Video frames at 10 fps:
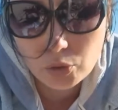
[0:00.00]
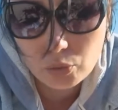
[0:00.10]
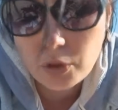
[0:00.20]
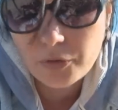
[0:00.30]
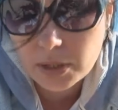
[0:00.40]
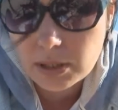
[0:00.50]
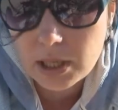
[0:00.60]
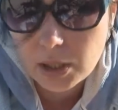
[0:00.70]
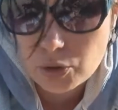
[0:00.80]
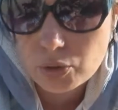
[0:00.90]
Ну и в
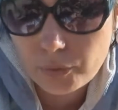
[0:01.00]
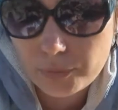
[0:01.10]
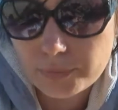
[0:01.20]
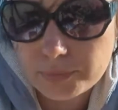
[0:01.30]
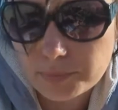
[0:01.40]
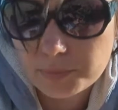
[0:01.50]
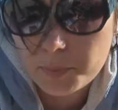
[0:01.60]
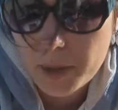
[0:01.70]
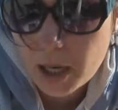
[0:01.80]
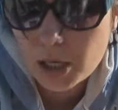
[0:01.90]
конце концов,
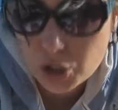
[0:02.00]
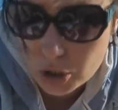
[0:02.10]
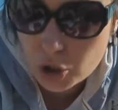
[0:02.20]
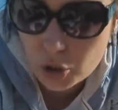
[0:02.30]
мне кажется,